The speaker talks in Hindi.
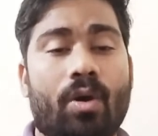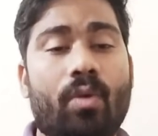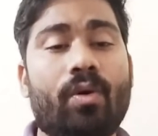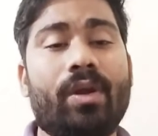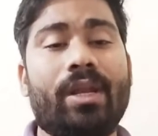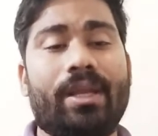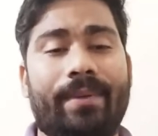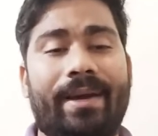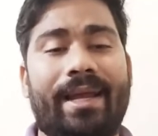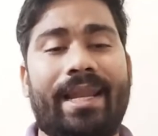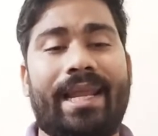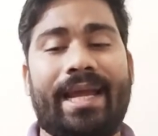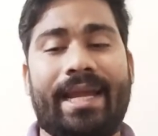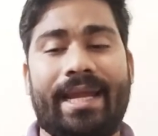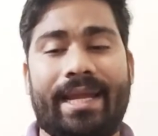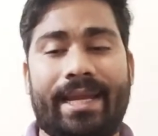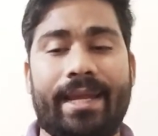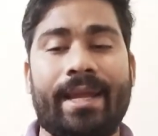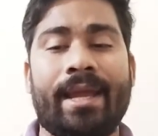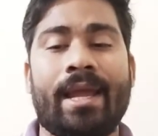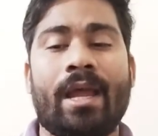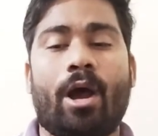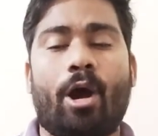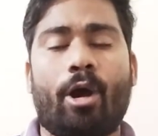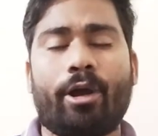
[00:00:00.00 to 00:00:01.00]
होने वाला है
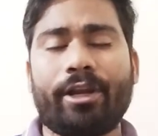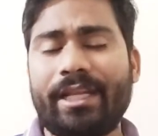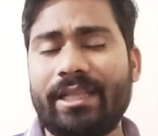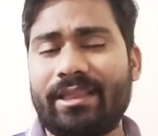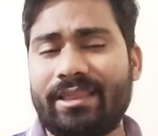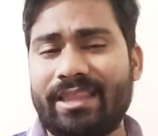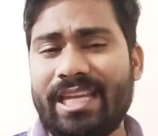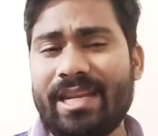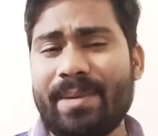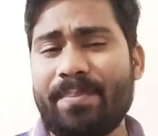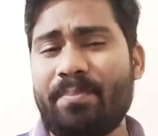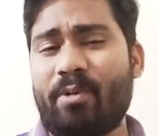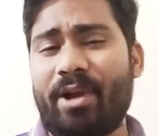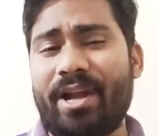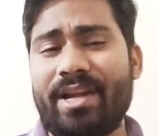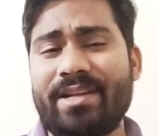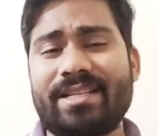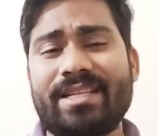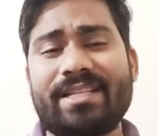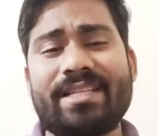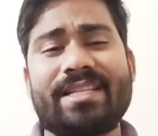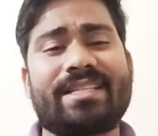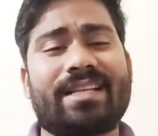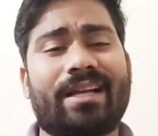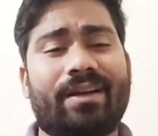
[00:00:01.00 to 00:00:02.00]
और ये तीन पॉइंट्स
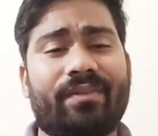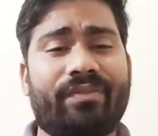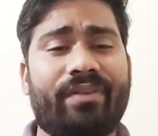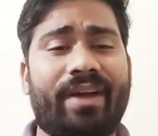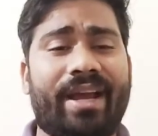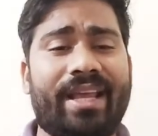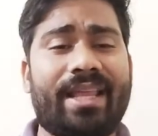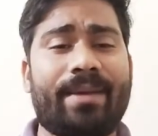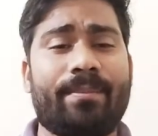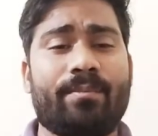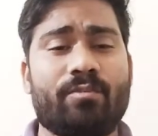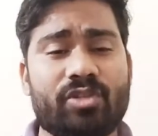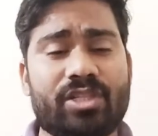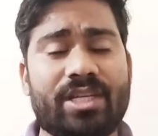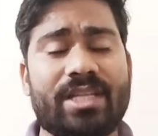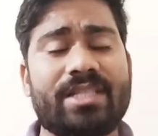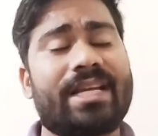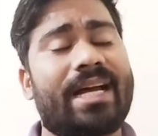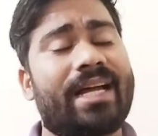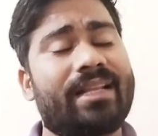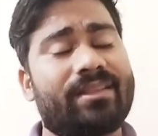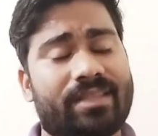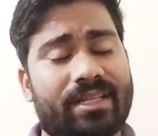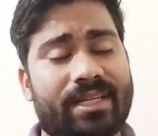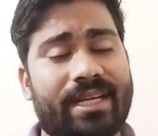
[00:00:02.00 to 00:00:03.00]
है जिसका फ़ायदा मुझे
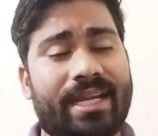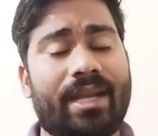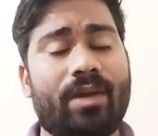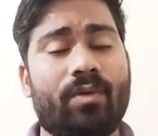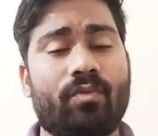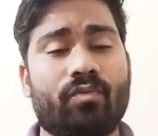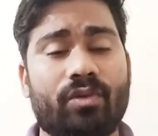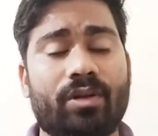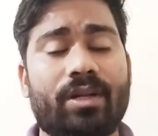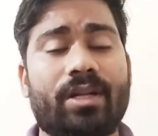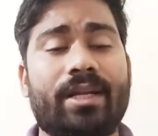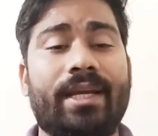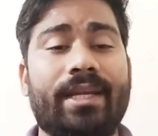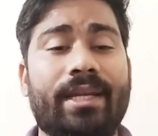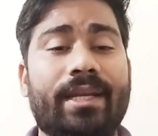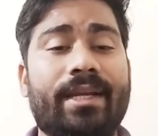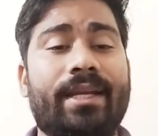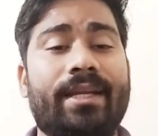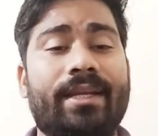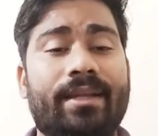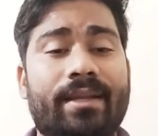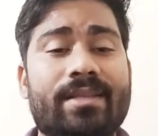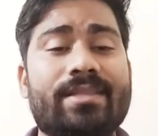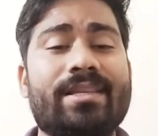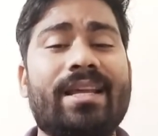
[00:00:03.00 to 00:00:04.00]
जहां तक है वो कहीं ना
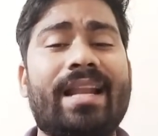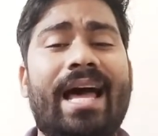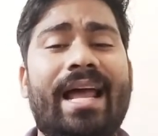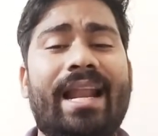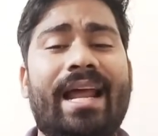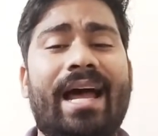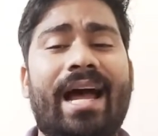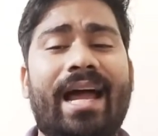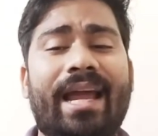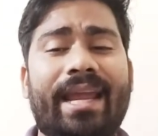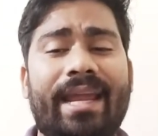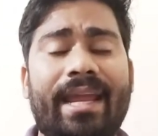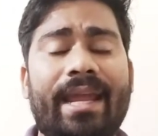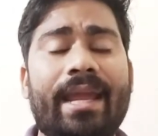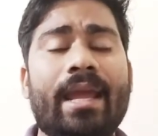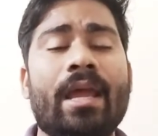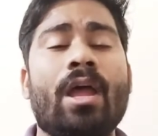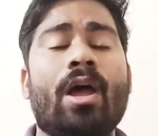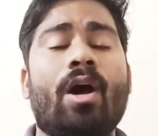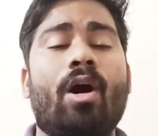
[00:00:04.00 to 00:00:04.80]
कहीं नज़र आ रहा है